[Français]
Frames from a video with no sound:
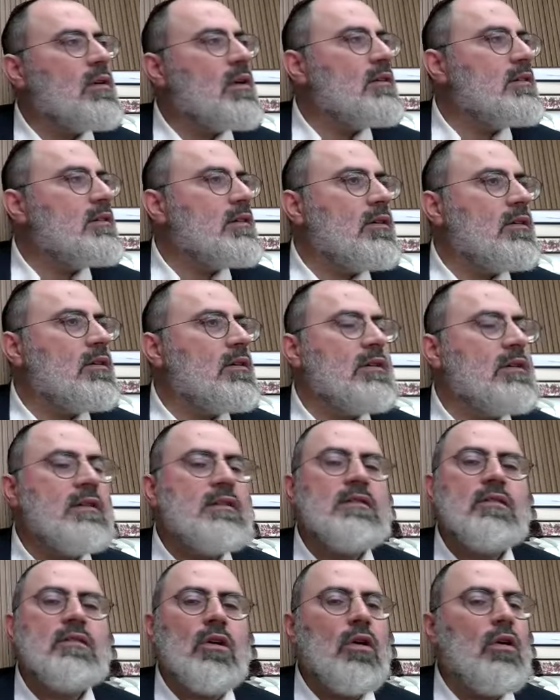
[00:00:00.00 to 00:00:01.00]
On a été euh,
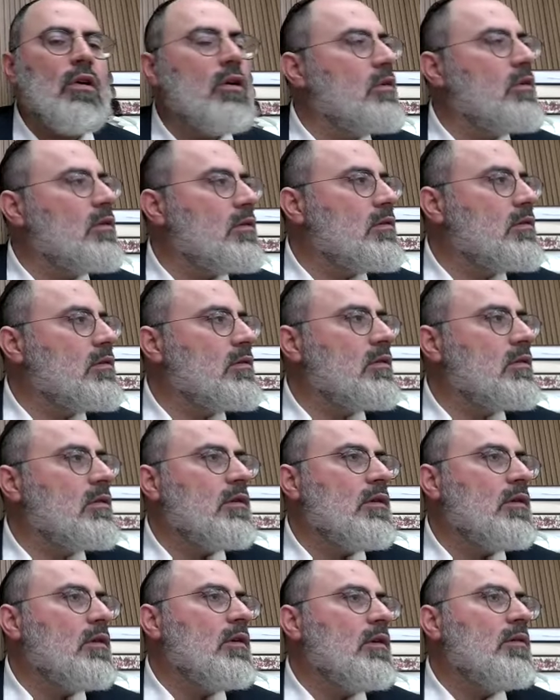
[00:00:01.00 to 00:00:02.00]
destroy
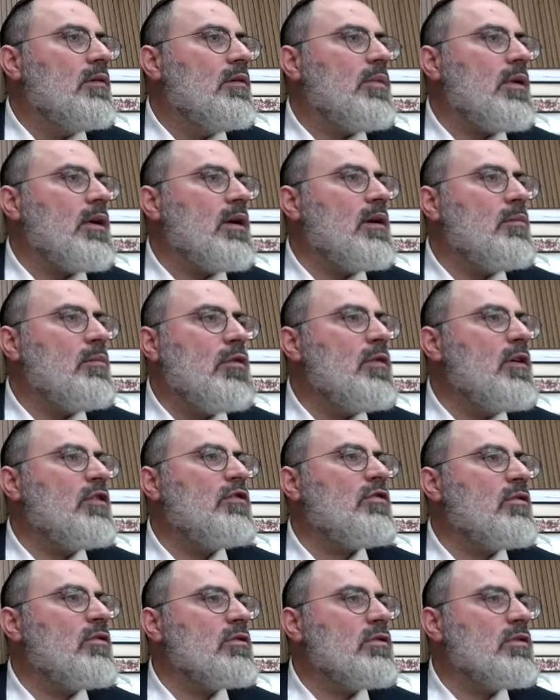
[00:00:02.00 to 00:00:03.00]
par les
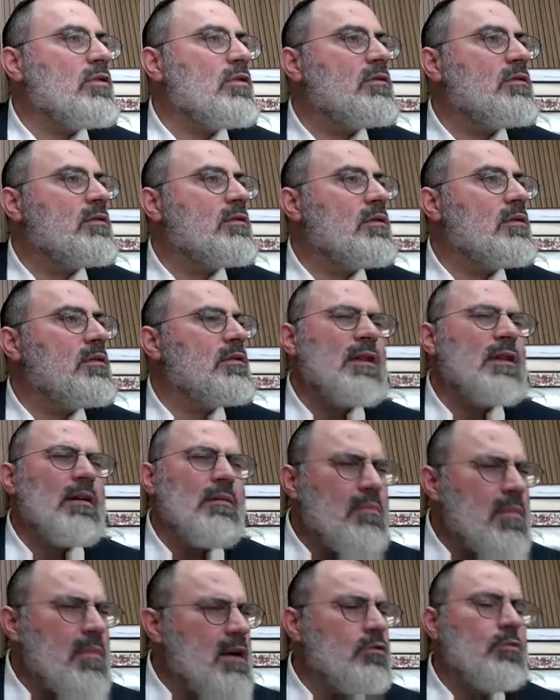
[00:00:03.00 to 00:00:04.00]
mauvaises choses.
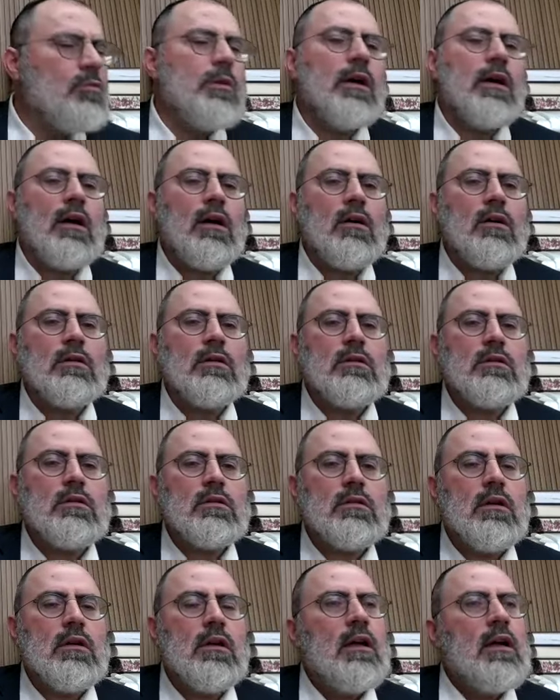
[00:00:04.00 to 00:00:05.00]
Tamanu
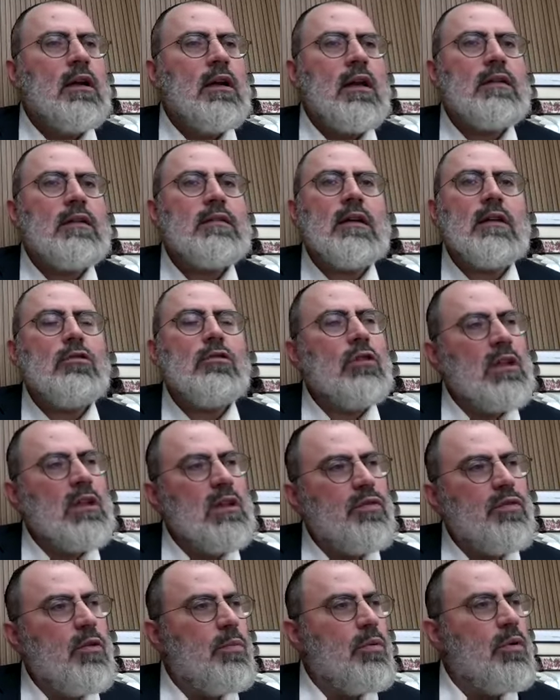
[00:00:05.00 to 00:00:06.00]
Là, c'est un
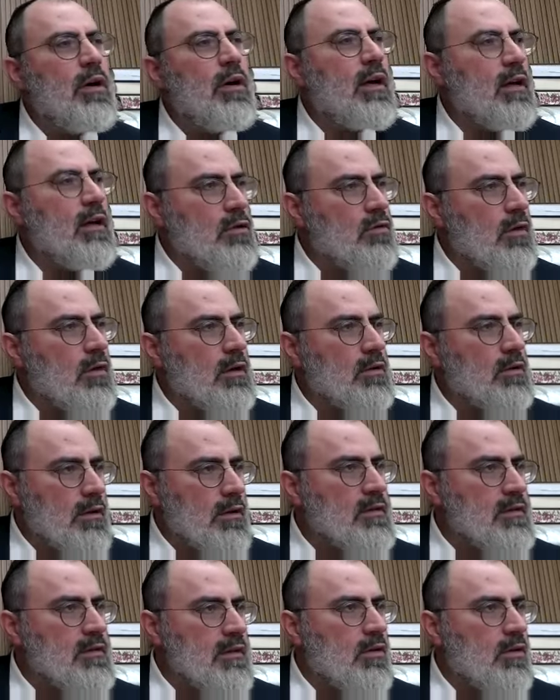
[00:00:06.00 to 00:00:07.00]
truc qu'il faut pleurer, tu vois,
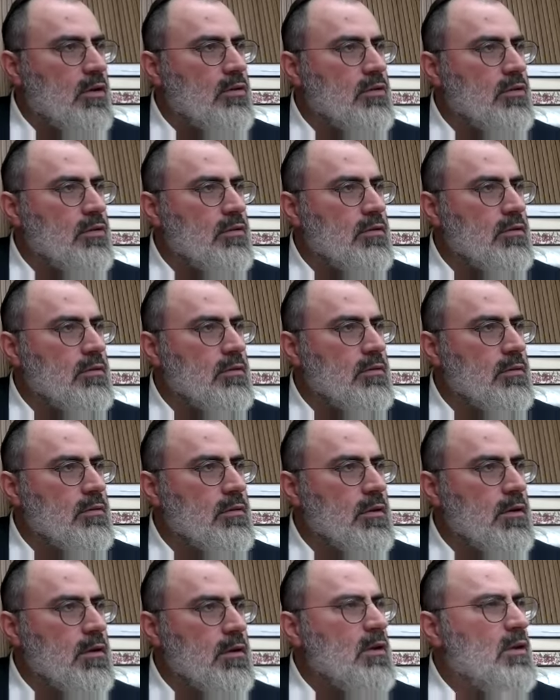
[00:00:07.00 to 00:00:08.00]
dans les slichot.
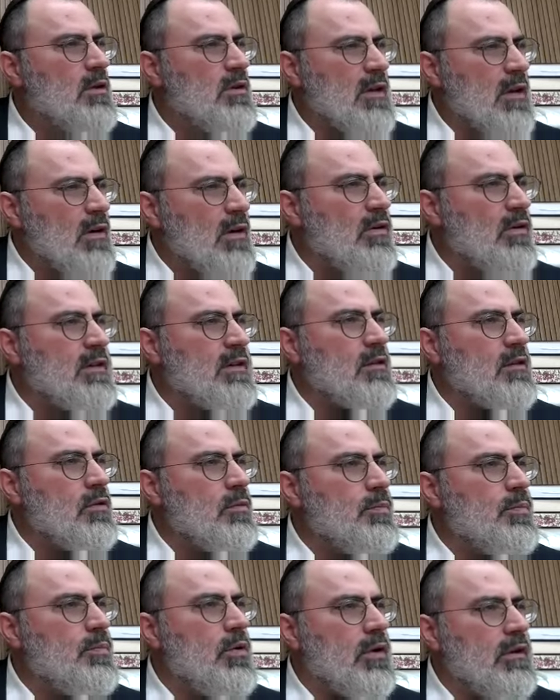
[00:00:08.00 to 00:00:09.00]
On est en
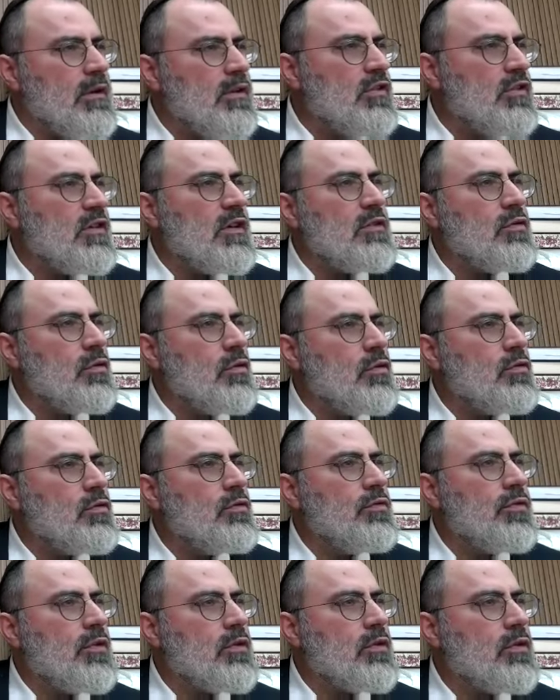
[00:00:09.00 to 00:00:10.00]
train de pleurnicher sur
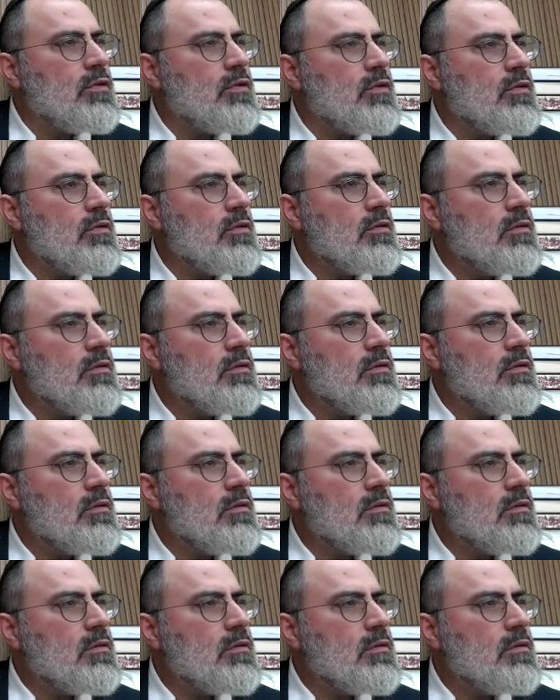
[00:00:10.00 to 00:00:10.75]
nos souffrances.